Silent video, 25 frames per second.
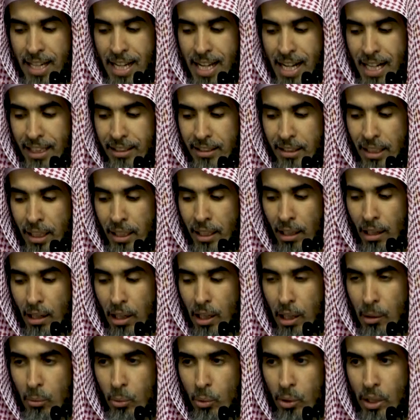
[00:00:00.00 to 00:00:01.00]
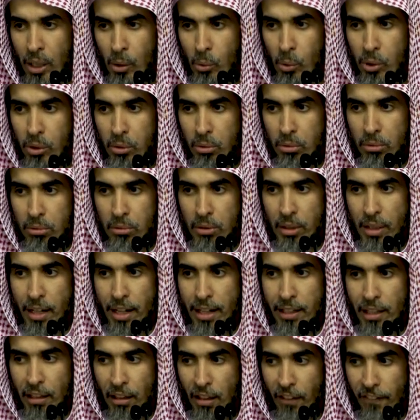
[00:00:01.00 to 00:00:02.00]
حتى نقل المناوي
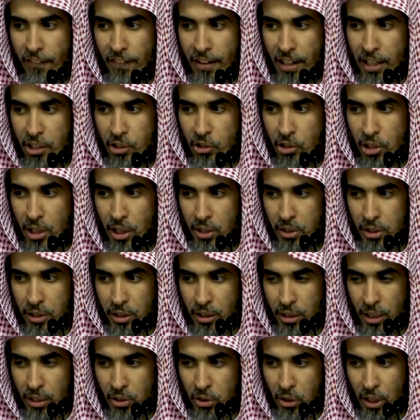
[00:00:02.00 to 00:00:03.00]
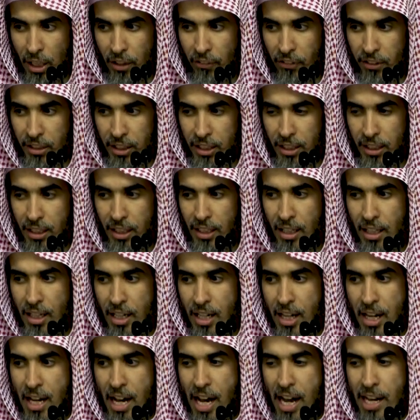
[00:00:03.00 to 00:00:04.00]
عن القفال الشاشي الشافعي
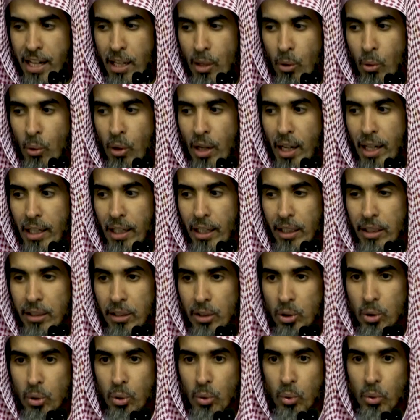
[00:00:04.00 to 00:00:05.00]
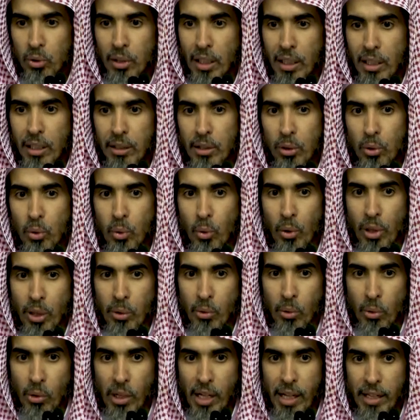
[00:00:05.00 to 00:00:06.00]
أنه قال إن الشروط التي
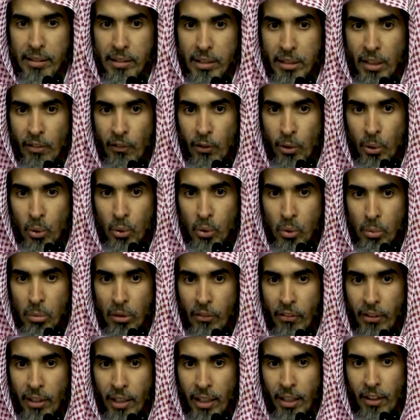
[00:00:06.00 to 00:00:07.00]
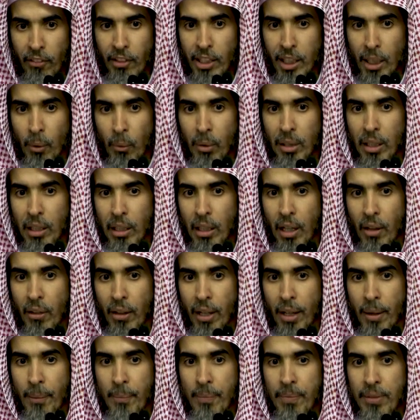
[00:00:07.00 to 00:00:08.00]
تورد عادة في كتب الفقه في تولي
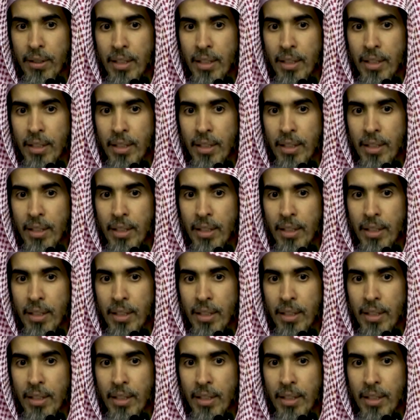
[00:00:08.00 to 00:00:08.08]
القضاء